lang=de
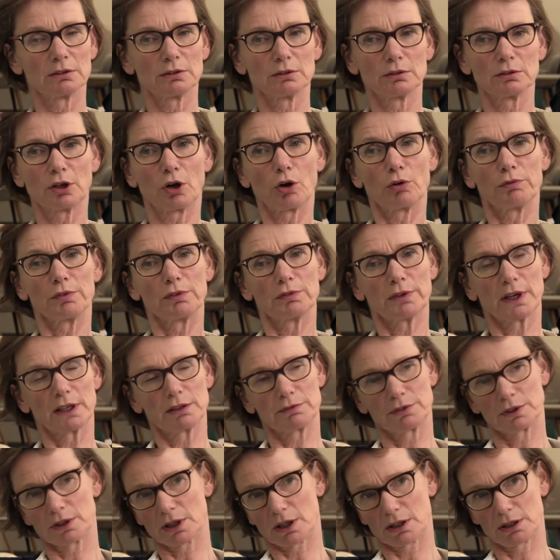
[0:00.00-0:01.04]
und auch wie
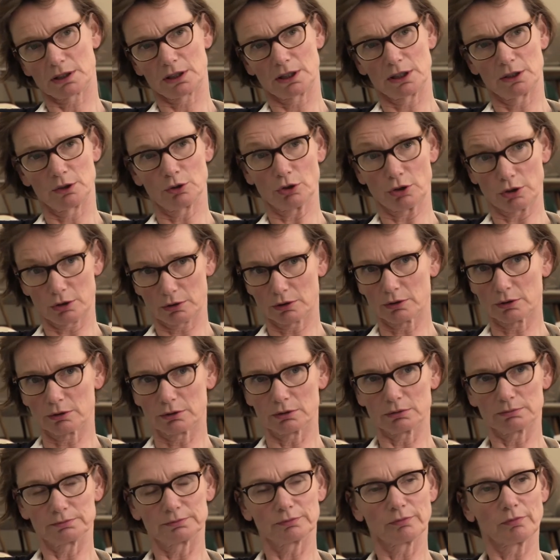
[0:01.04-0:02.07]
weit wir darin gehen
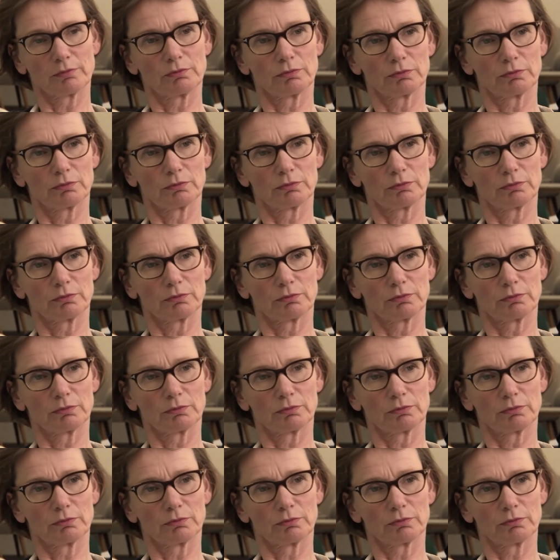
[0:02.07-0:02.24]
können.